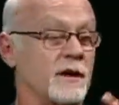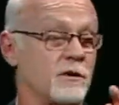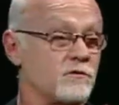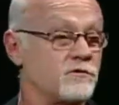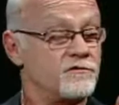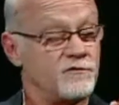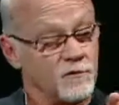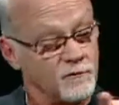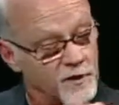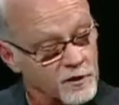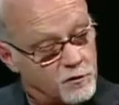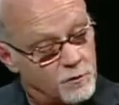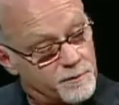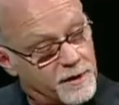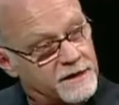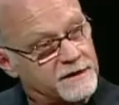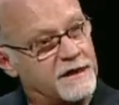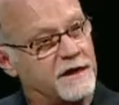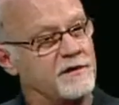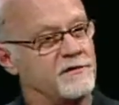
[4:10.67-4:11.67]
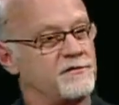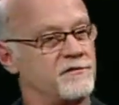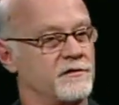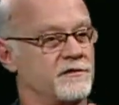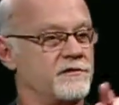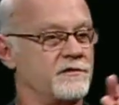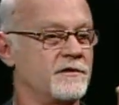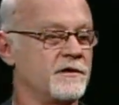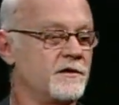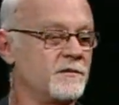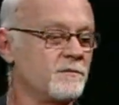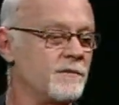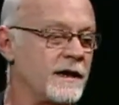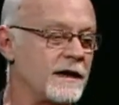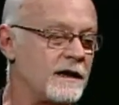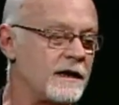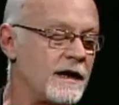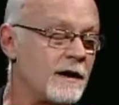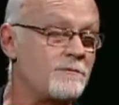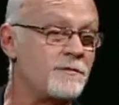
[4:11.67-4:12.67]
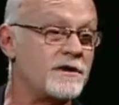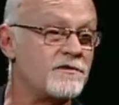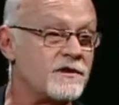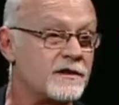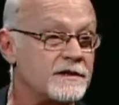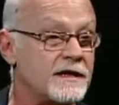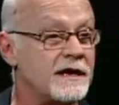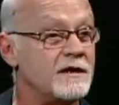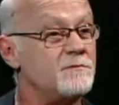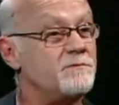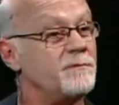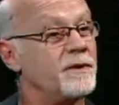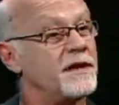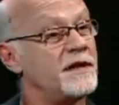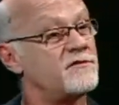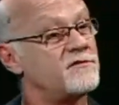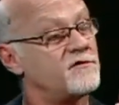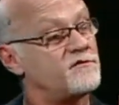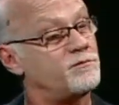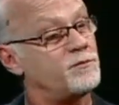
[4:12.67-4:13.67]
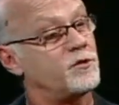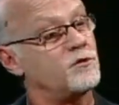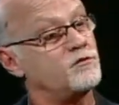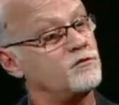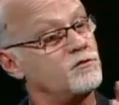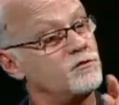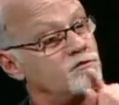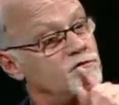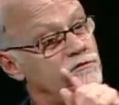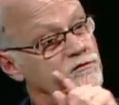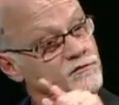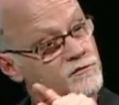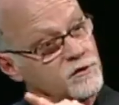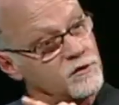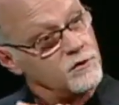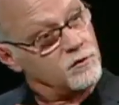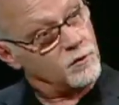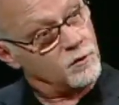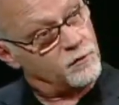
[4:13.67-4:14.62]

para desenvolver competências, para apresentar empresas, produtos